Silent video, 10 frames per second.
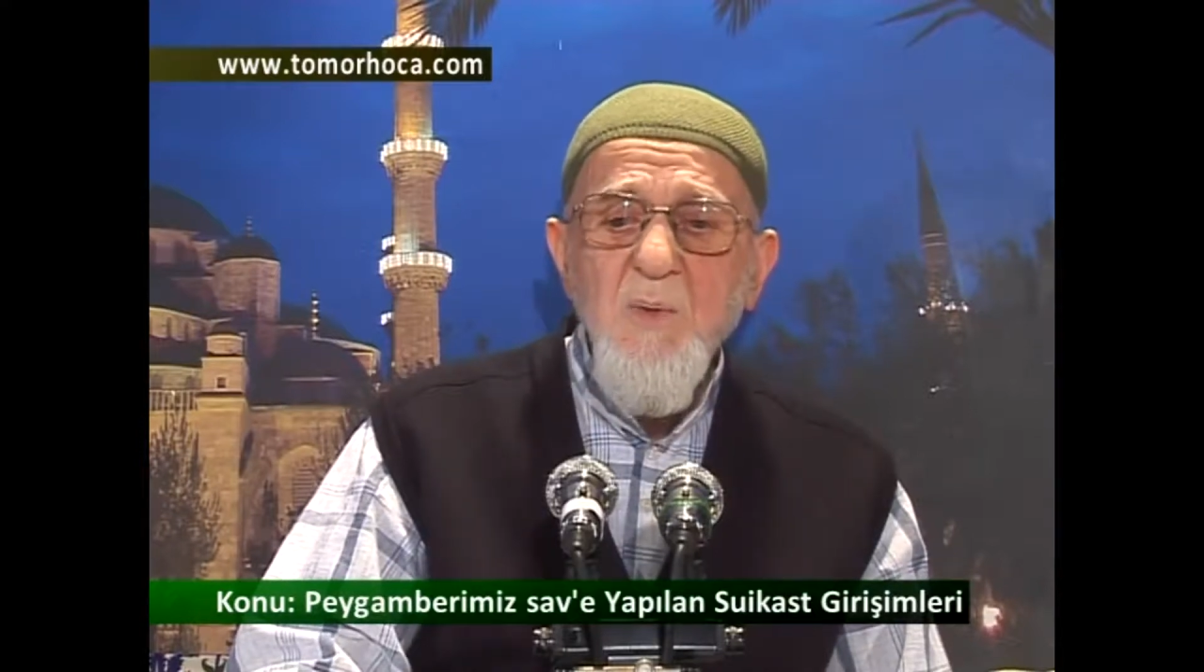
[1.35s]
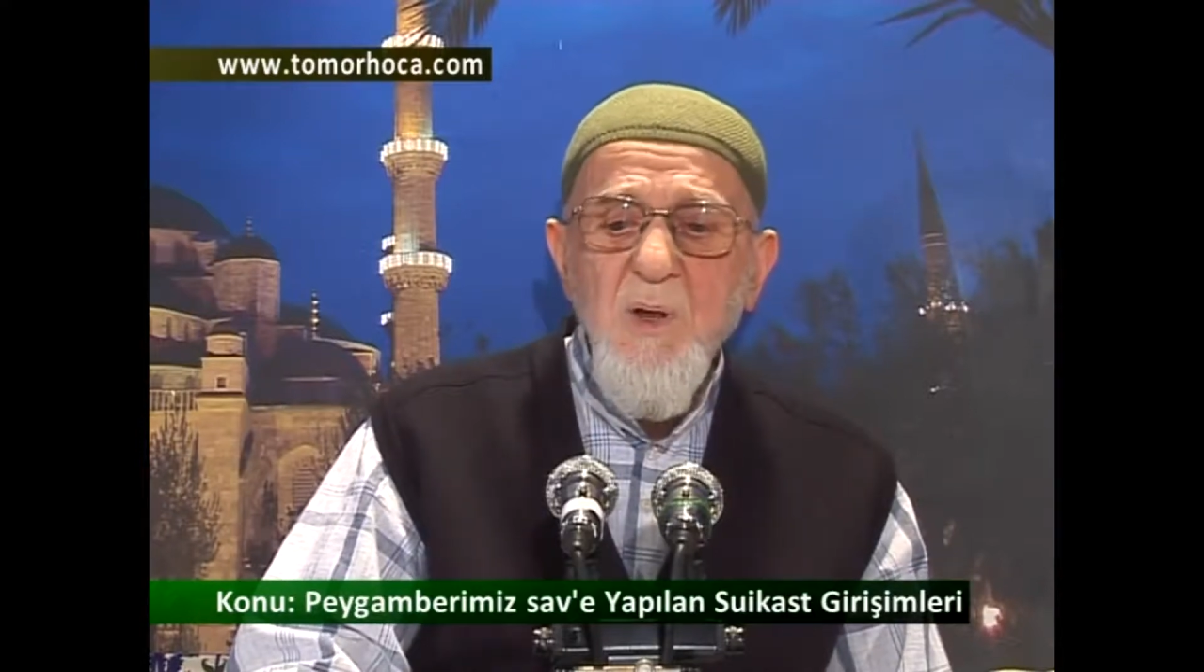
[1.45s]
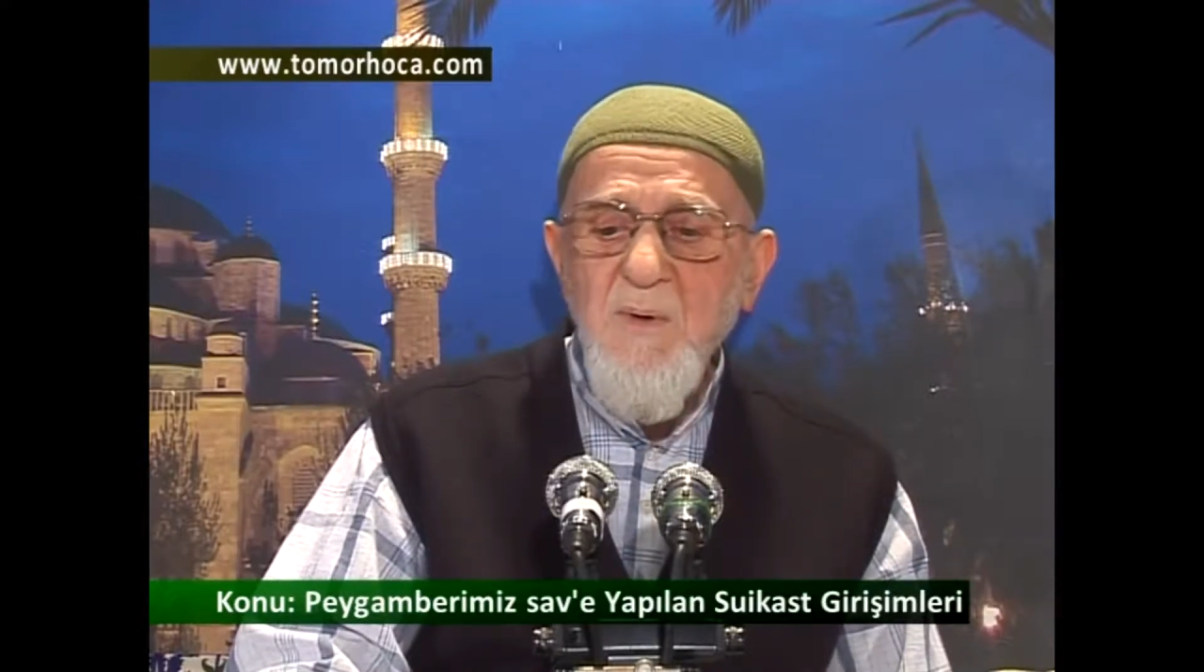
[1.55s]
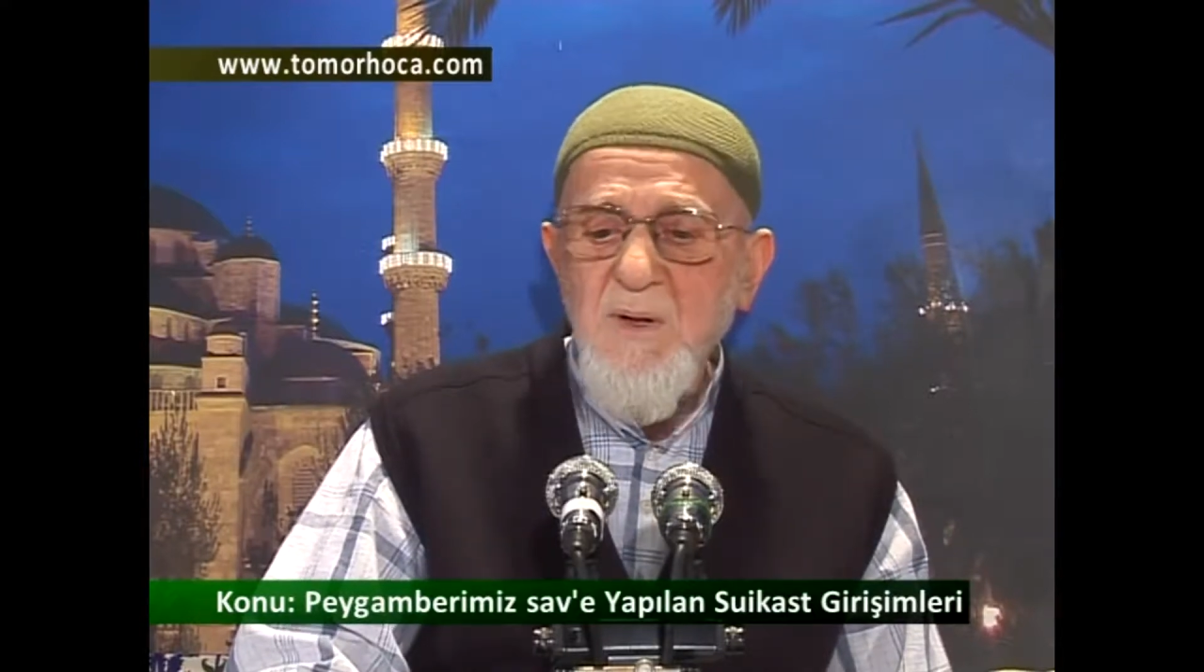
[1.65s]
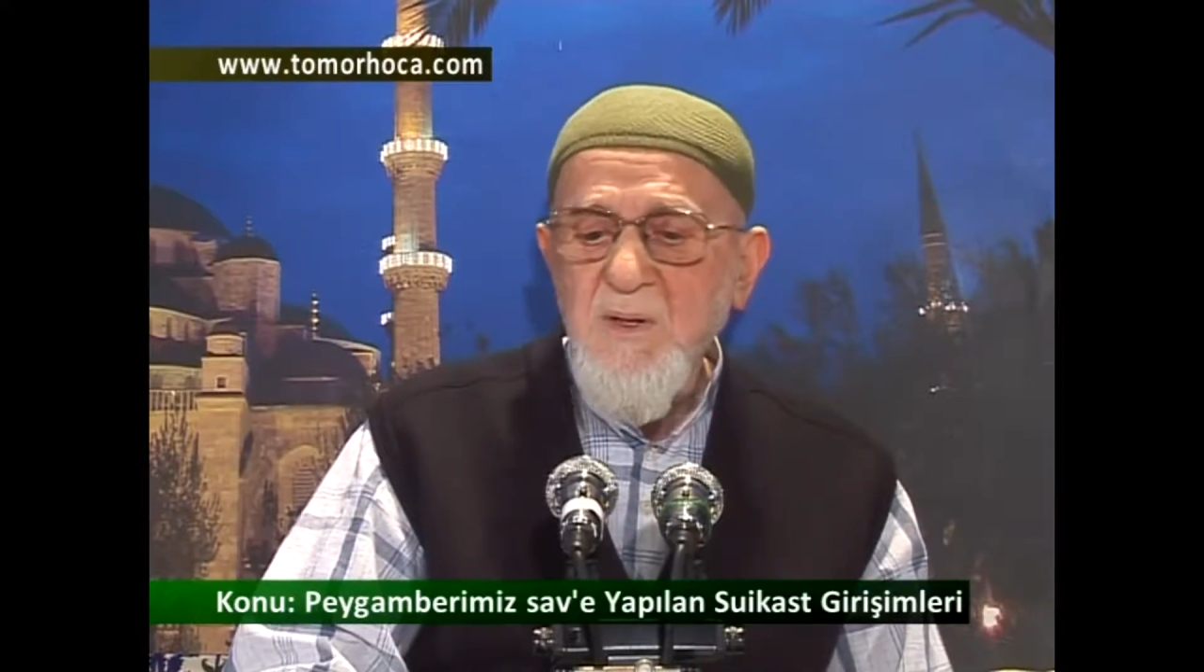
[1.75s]

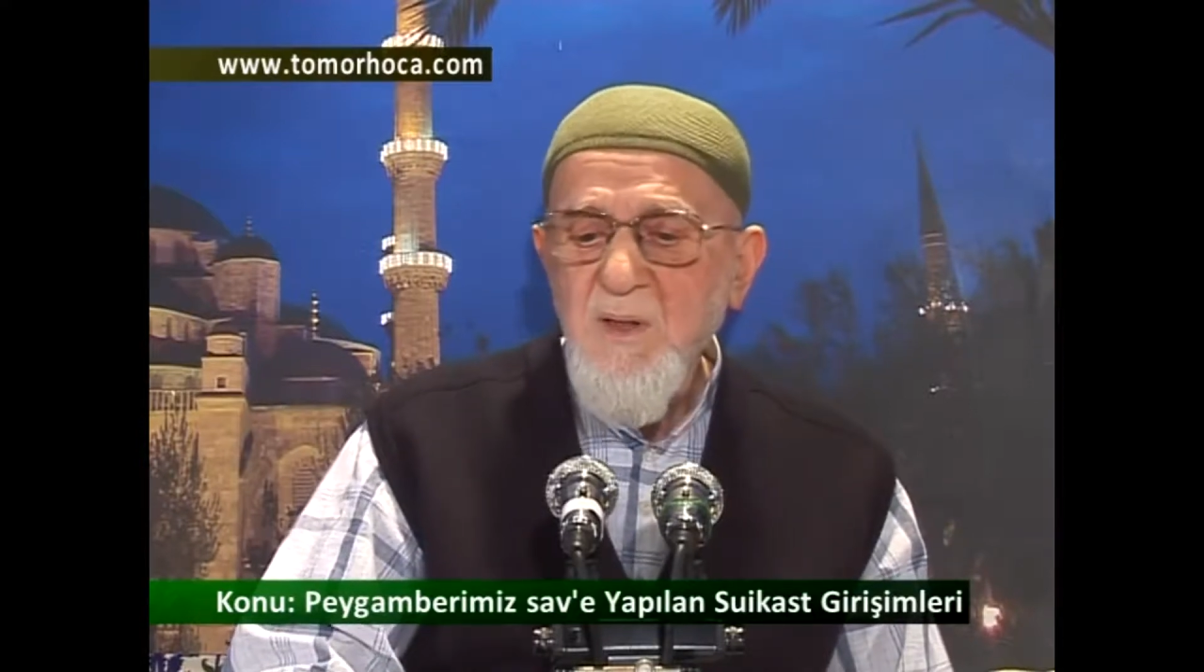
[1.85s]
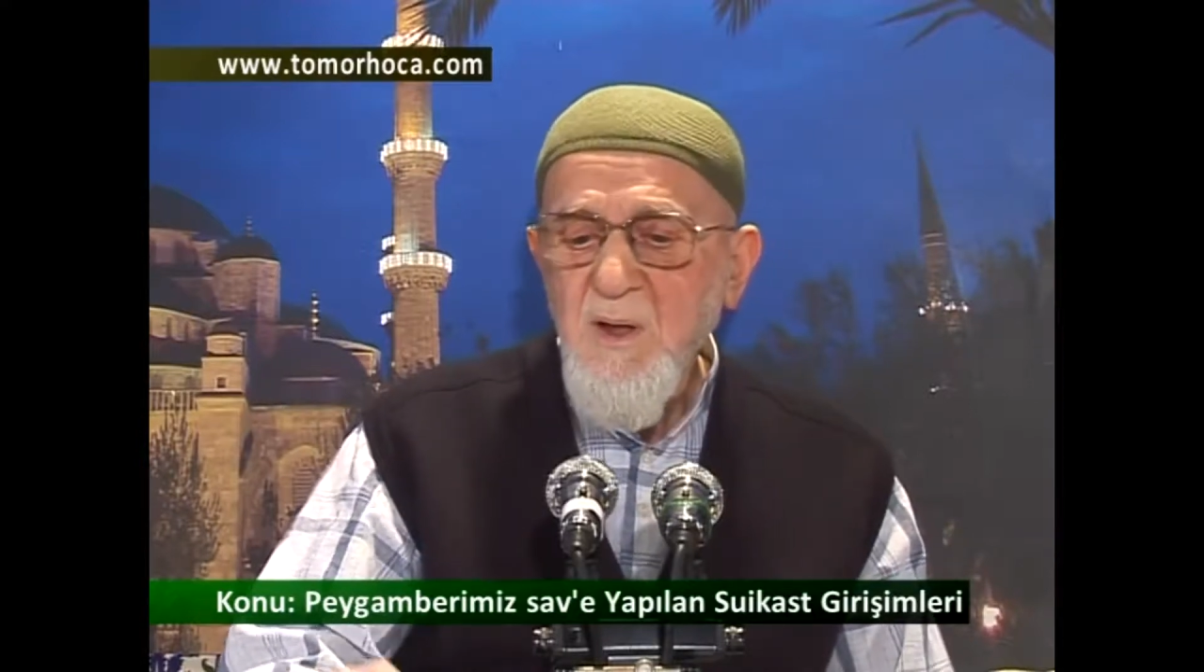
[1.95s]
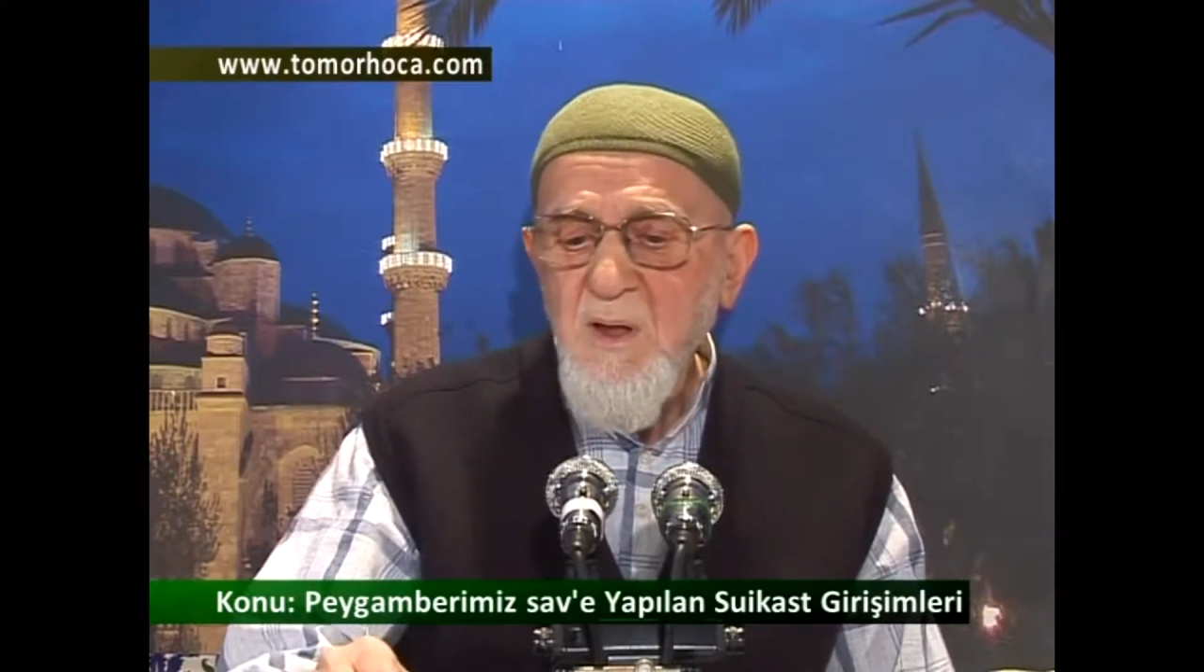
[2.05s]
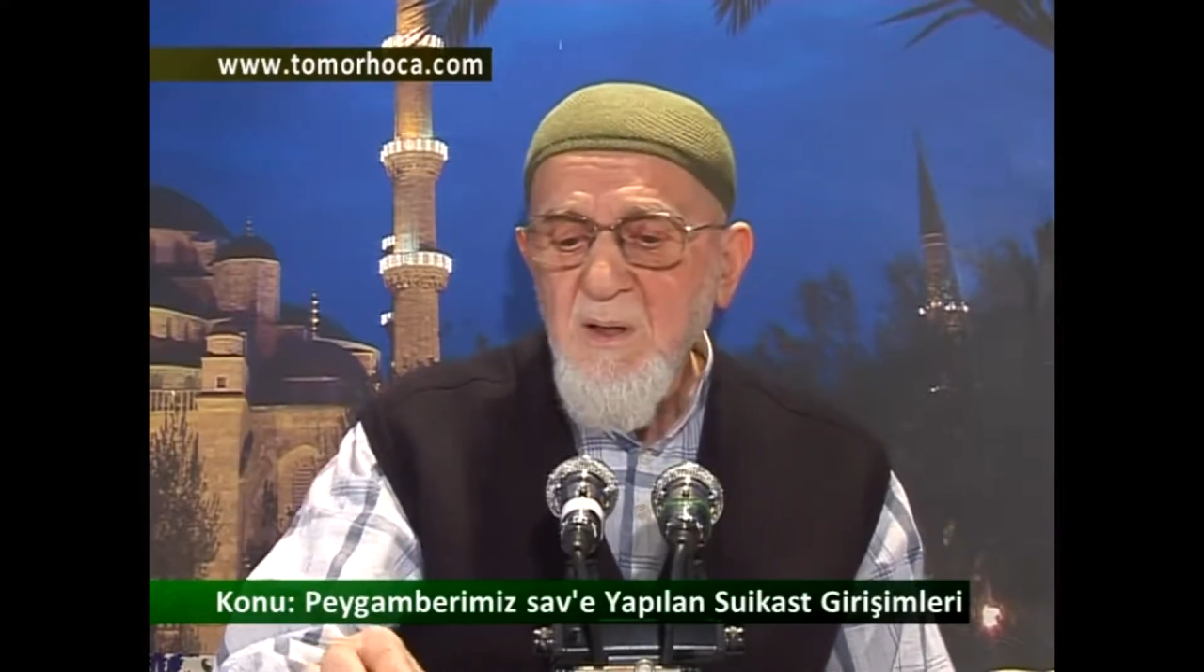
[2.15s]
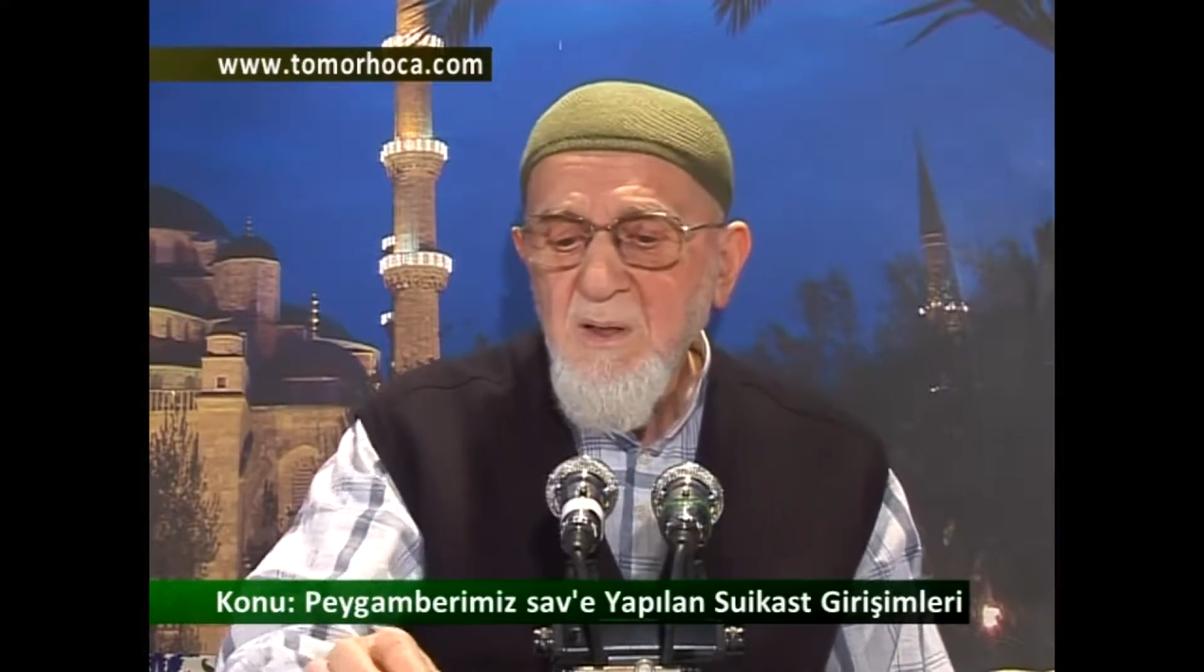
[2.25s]
Münevver'de
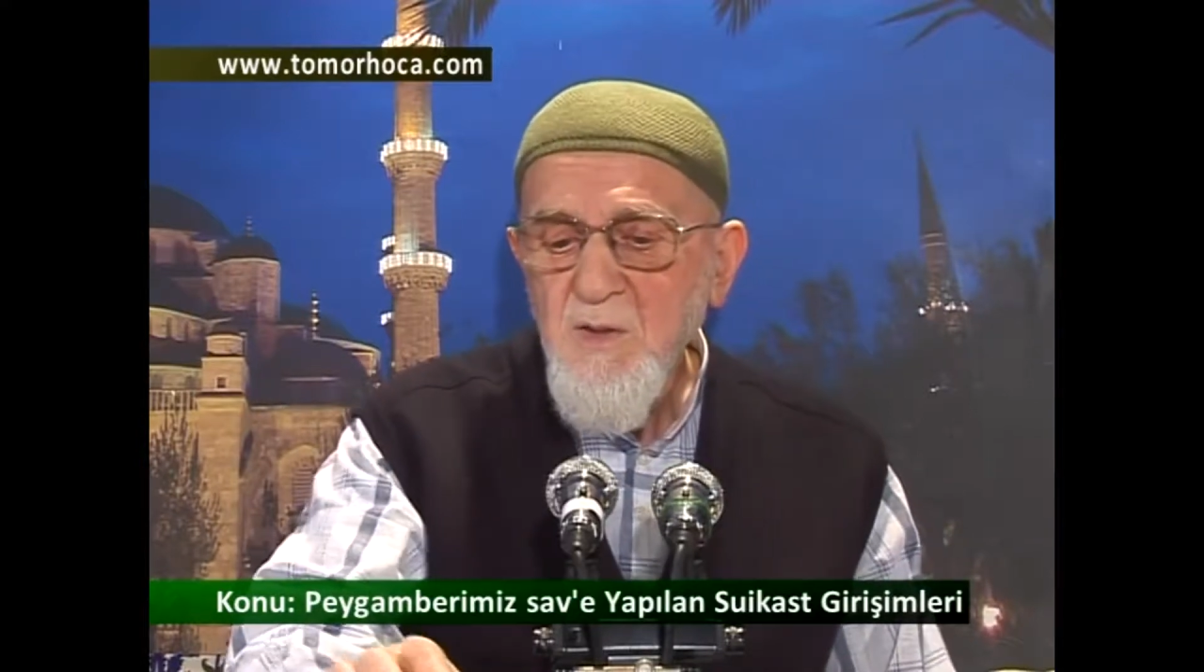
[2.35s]
de